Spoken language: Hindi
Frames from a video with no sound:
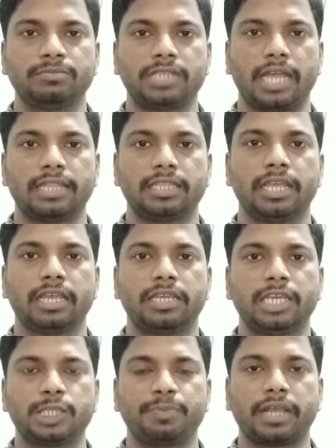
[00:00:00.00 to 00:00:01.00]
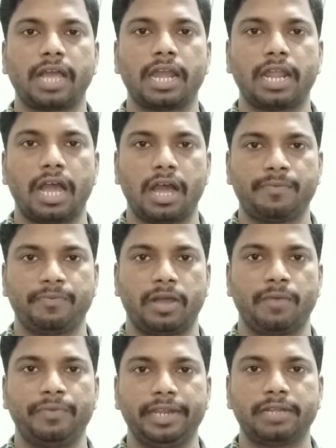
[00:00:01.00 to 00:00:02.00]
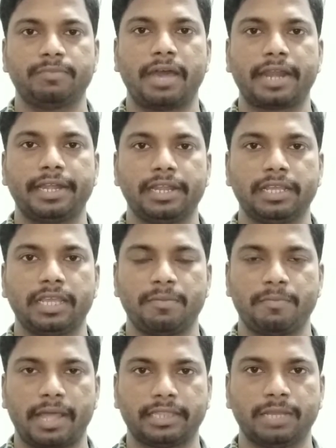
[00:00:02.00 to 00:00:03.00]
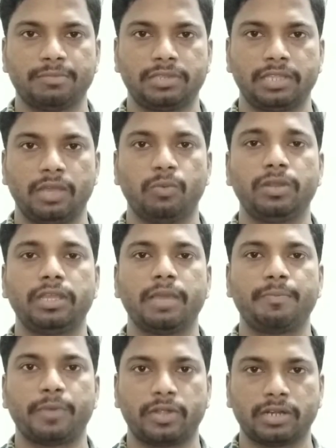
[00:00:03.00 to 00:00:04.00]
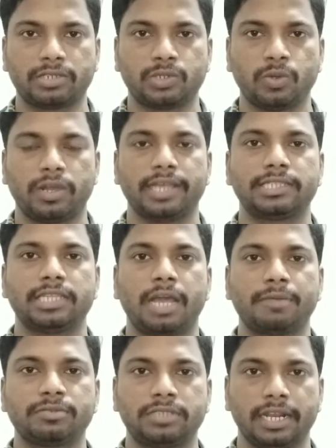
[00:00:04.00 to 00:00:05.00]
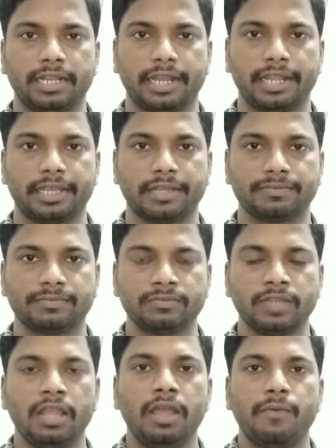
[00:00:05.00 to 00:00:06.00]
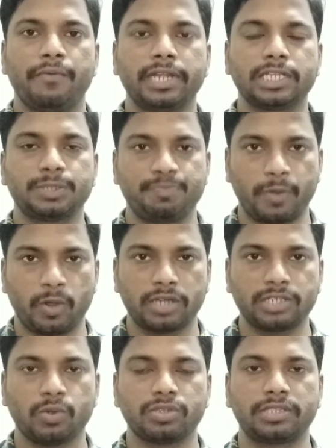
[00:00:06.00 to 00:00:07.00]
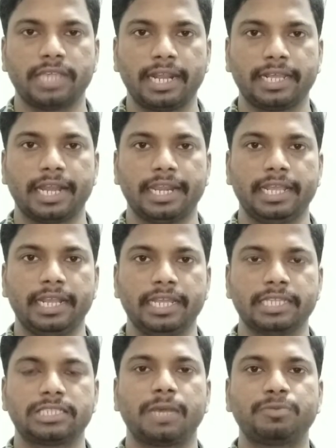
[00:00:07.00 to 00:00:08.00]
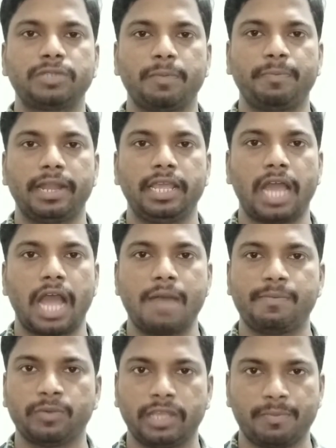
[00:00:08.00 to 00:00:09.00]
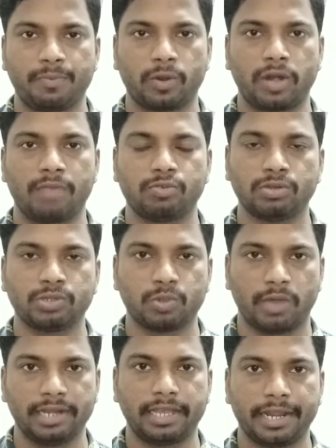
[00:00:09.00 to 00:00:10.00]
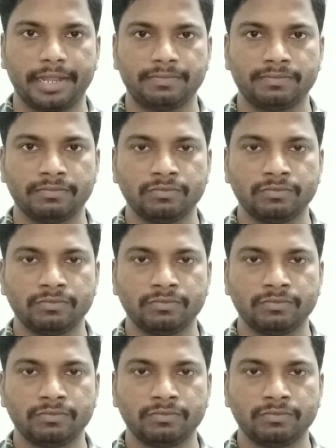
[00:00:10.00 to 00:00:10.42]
हम जानते हैं किस प्रकार आप अपलेट मार्केटिंग के माध्यम से उनके प्रोडक्ट को कैसे आप सेल करेंगे फ्रेंड्स प्रोडक्ट को सेल करने के लिए सबसे पहले आप उनके प्रोग्राम को ज्वाइन करें